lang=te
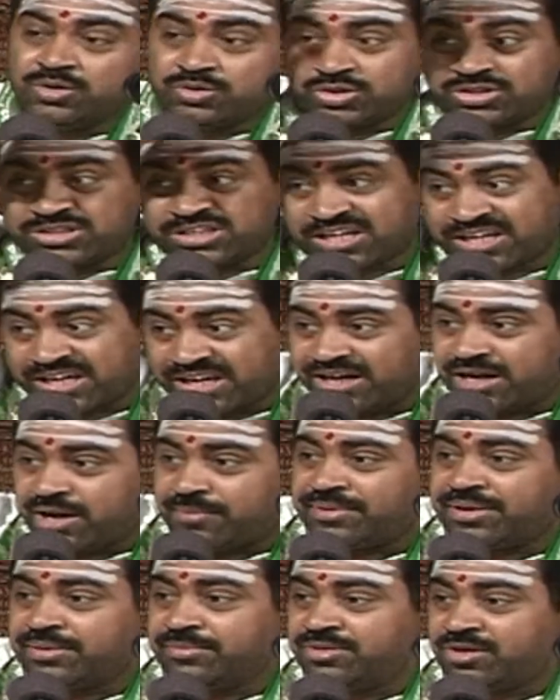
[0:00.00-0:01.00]
ఈ
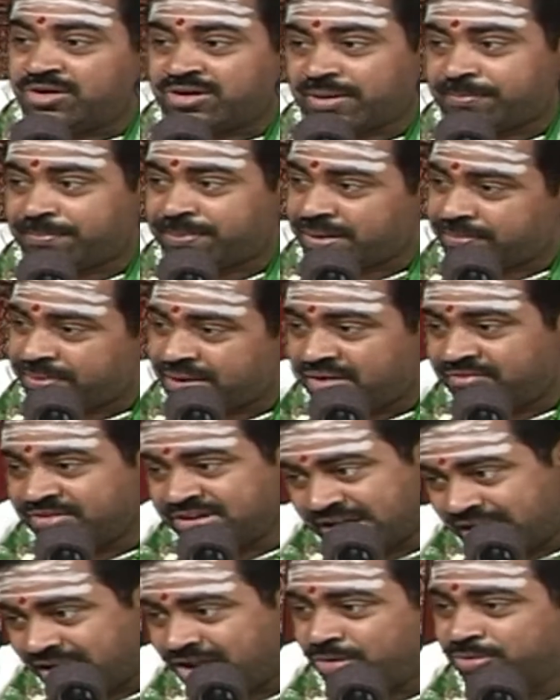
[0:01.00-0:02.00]
ఋతుచక్ర గమనం యొక్క
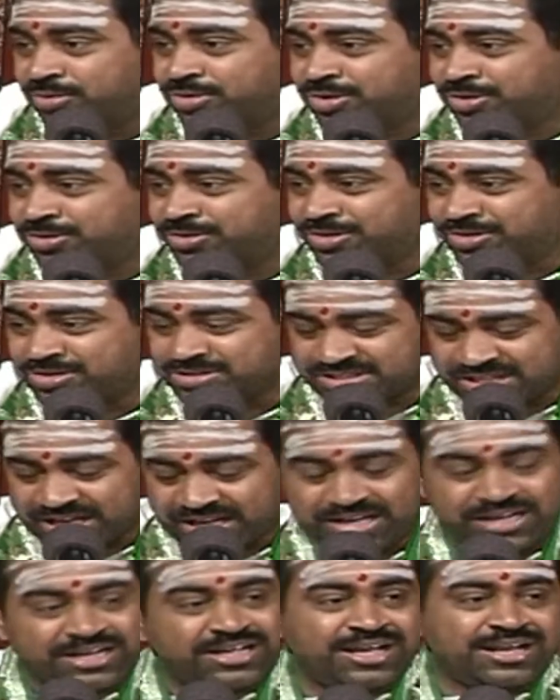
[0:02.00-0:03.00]
ప్రభావం ఎలా ఉంటుందో
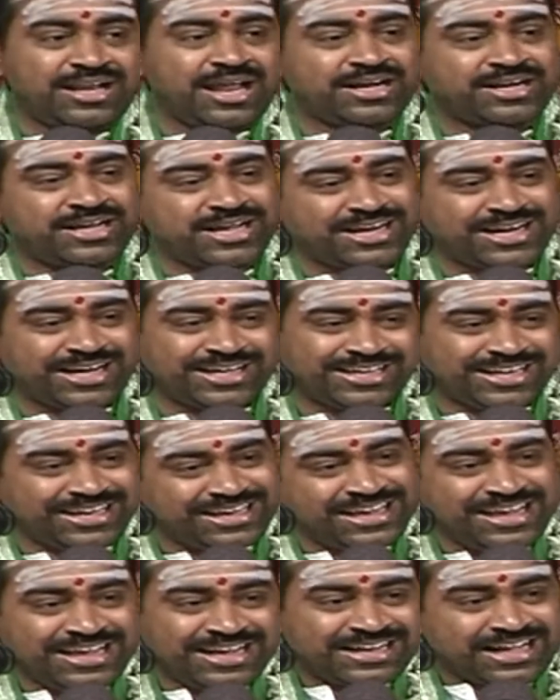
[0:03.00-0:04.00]
సరిగ్గా లెక్క
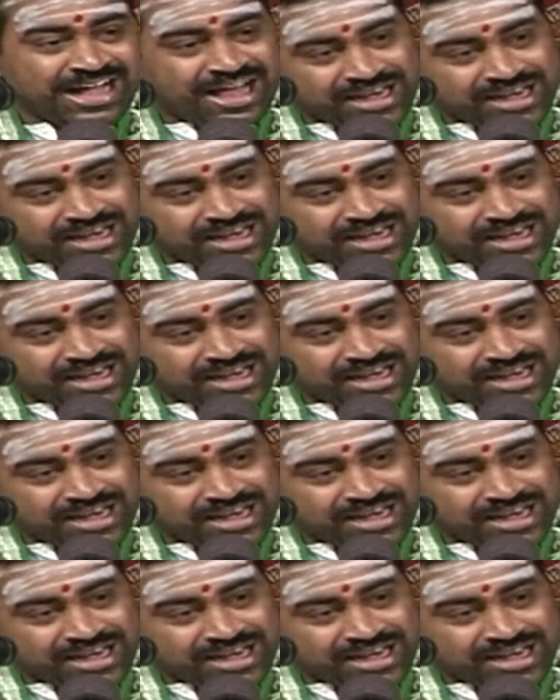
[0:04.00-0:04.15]
కట్టి